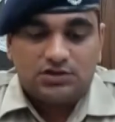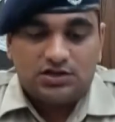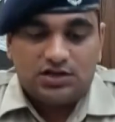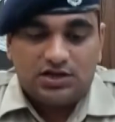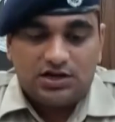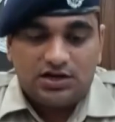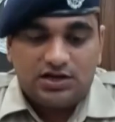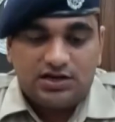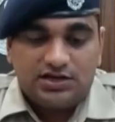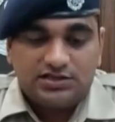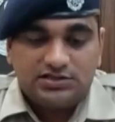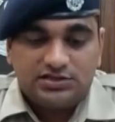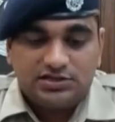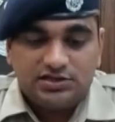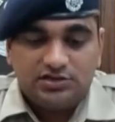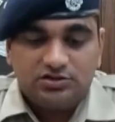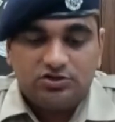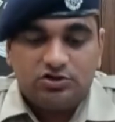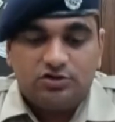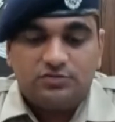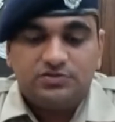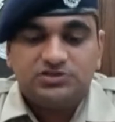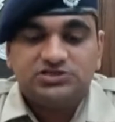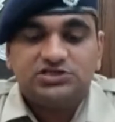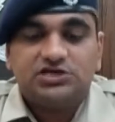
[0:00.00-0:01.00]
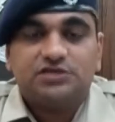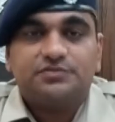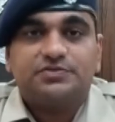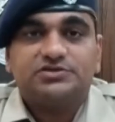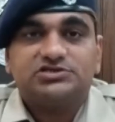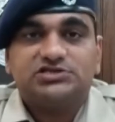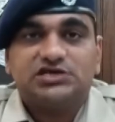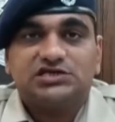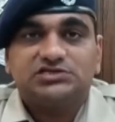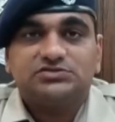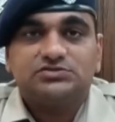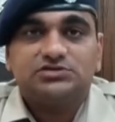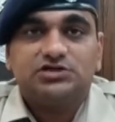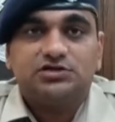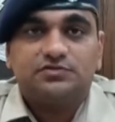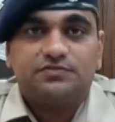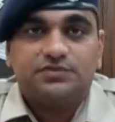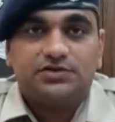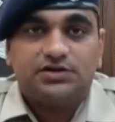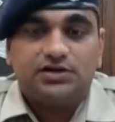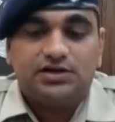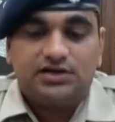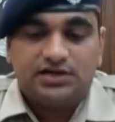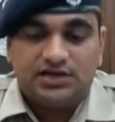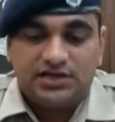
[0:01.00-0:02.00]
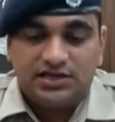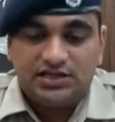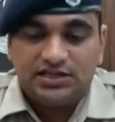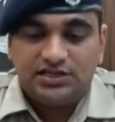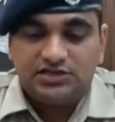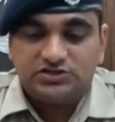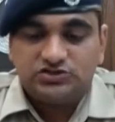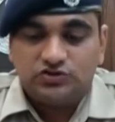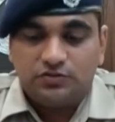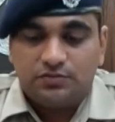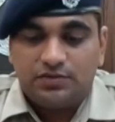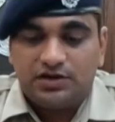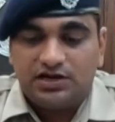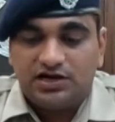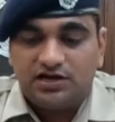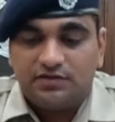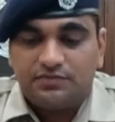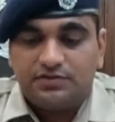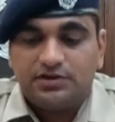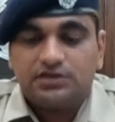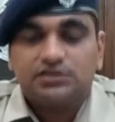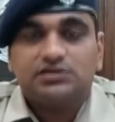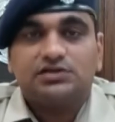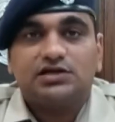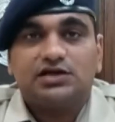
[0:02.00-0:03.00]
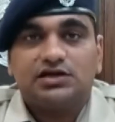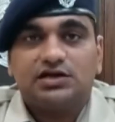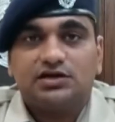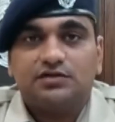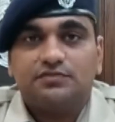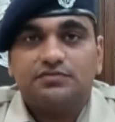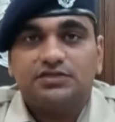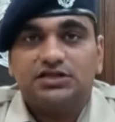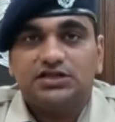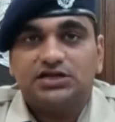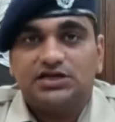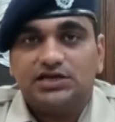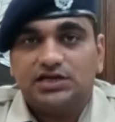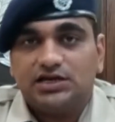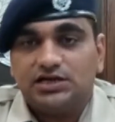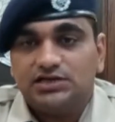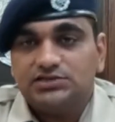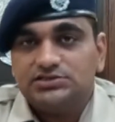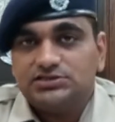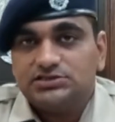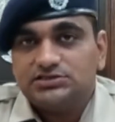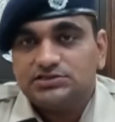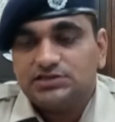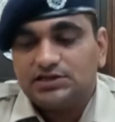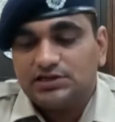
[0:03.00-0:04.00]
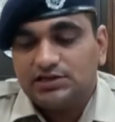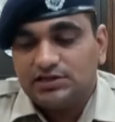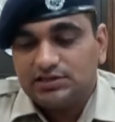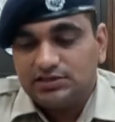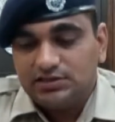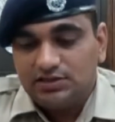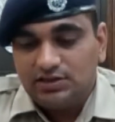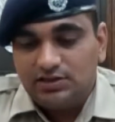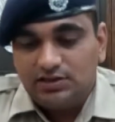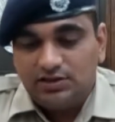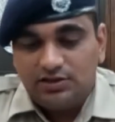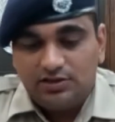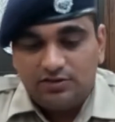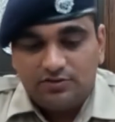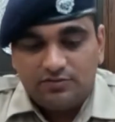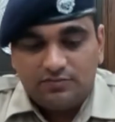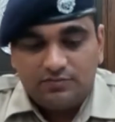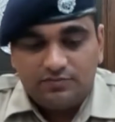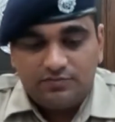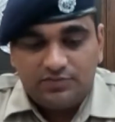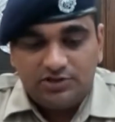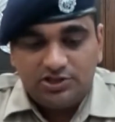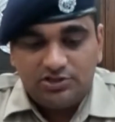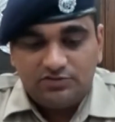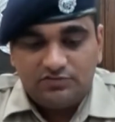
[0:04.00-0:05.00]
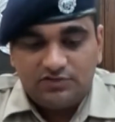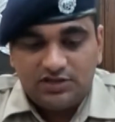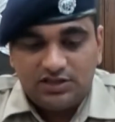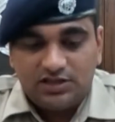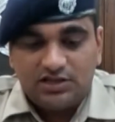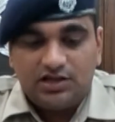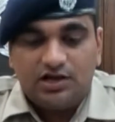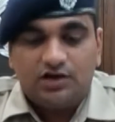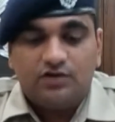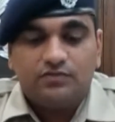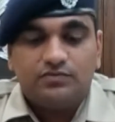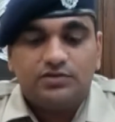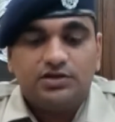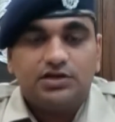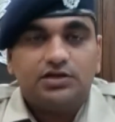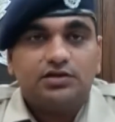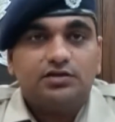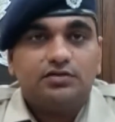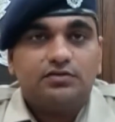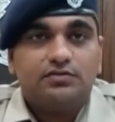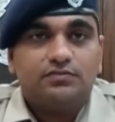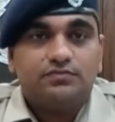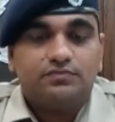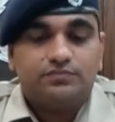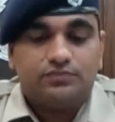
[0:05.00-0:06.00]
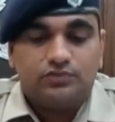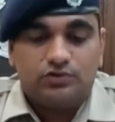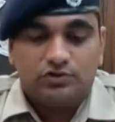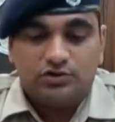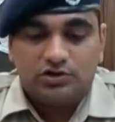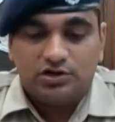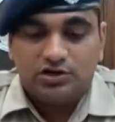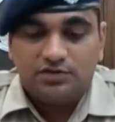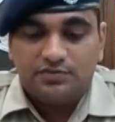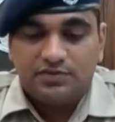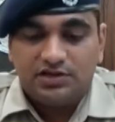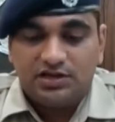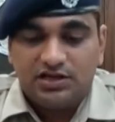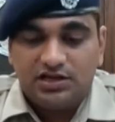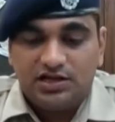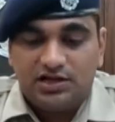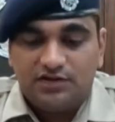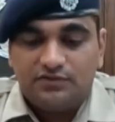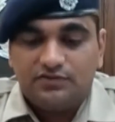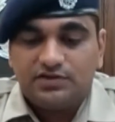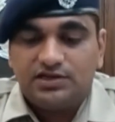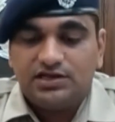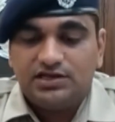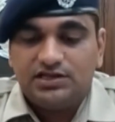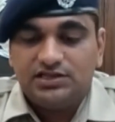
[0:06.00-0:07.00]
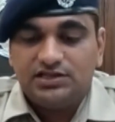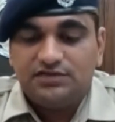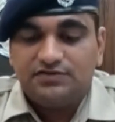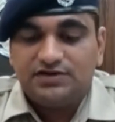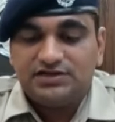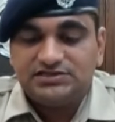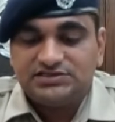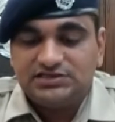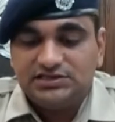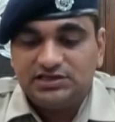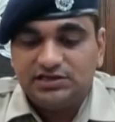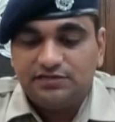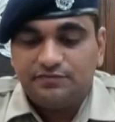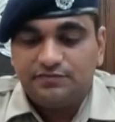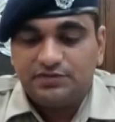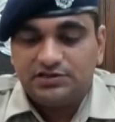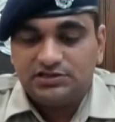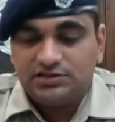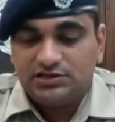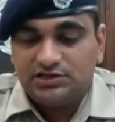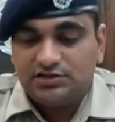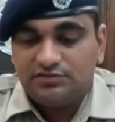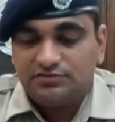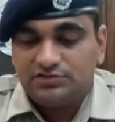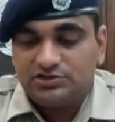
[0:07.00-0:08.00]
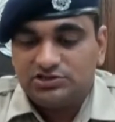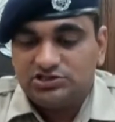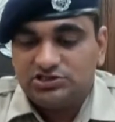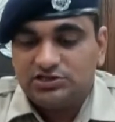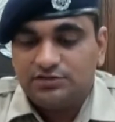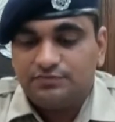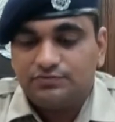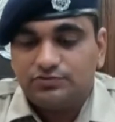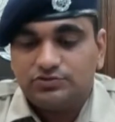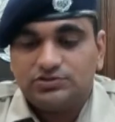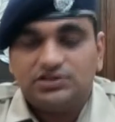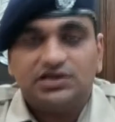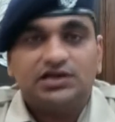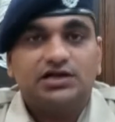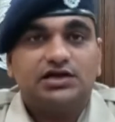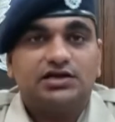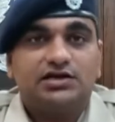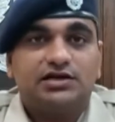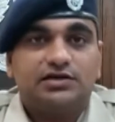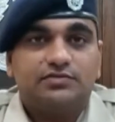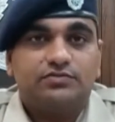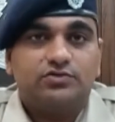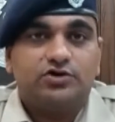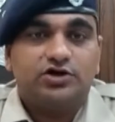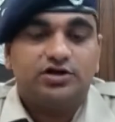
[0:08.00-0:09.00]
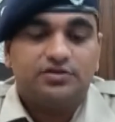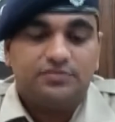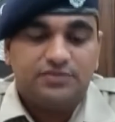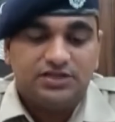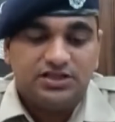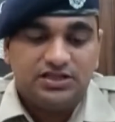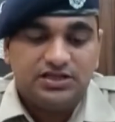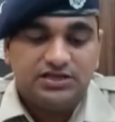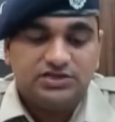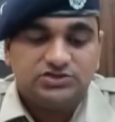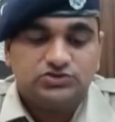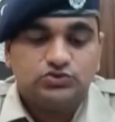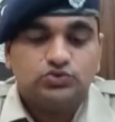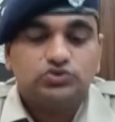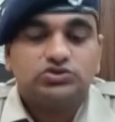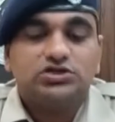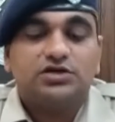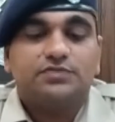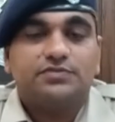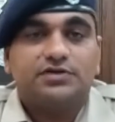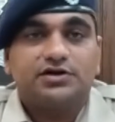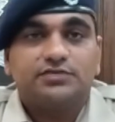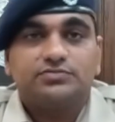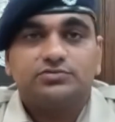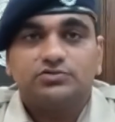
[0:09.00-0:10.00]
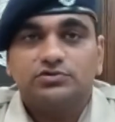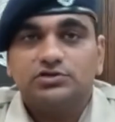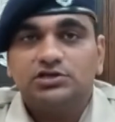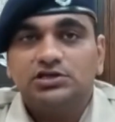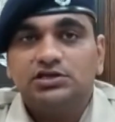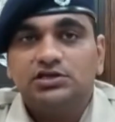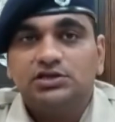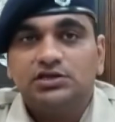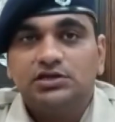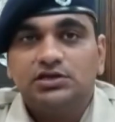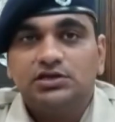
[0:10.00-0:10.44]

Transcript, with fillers: कल रात्रि नौ बजकर पचास मिनट पर डायल 112 पर थाना बिलरियागंज अंतर्गत बिंदवल गांव में पोखरे में गांव के ही निवासी की पंद्रह वर्षीय पुत्री की डेड बॉडी मिलने की सूचना प्राप्त हुई